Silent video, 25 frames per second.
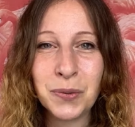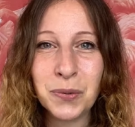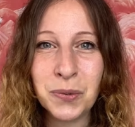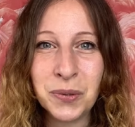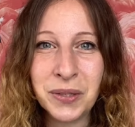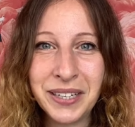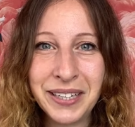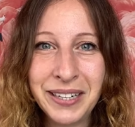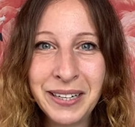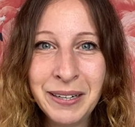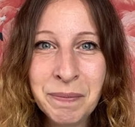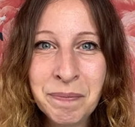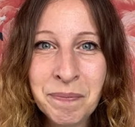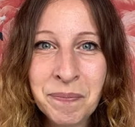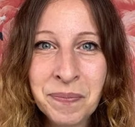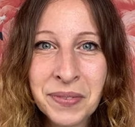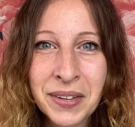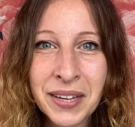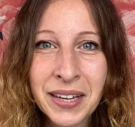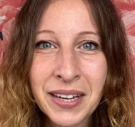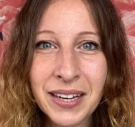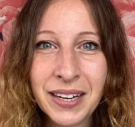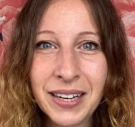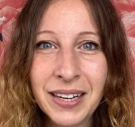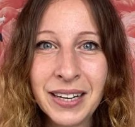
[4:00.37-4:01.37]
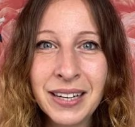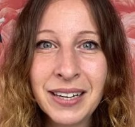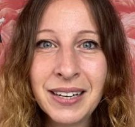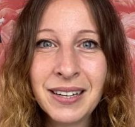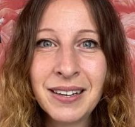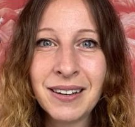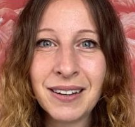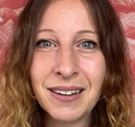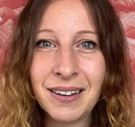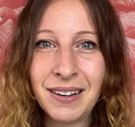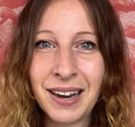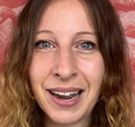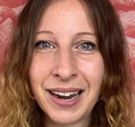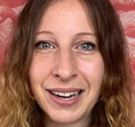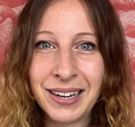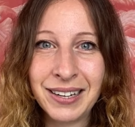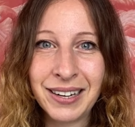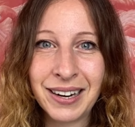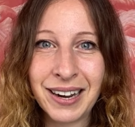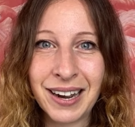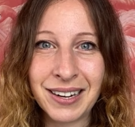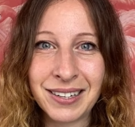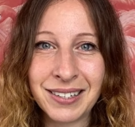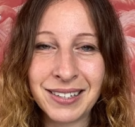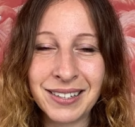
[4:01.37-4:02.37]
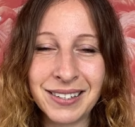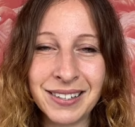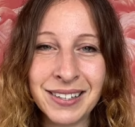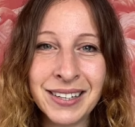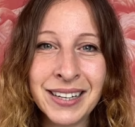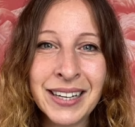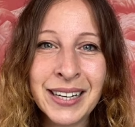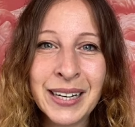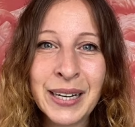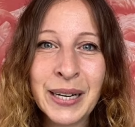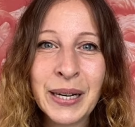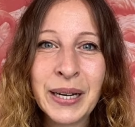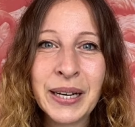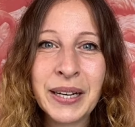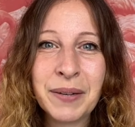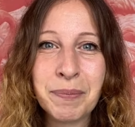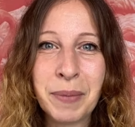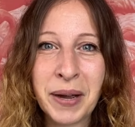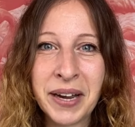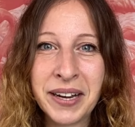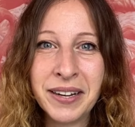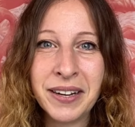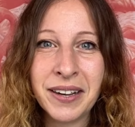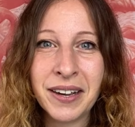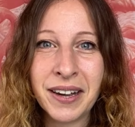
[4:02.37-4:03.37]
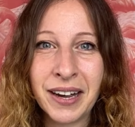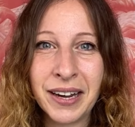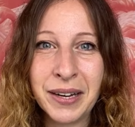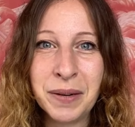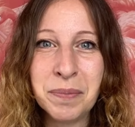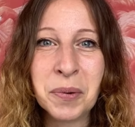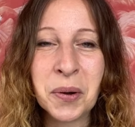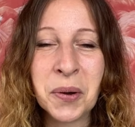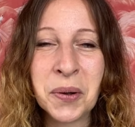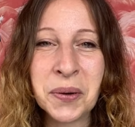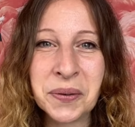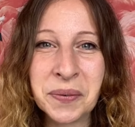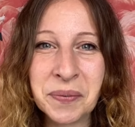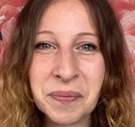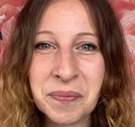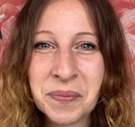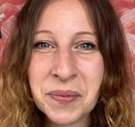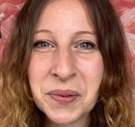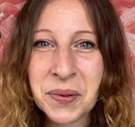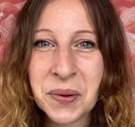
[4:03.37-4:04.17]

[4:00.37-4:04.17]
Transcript: Juni in Leingarten bei Heilbronn.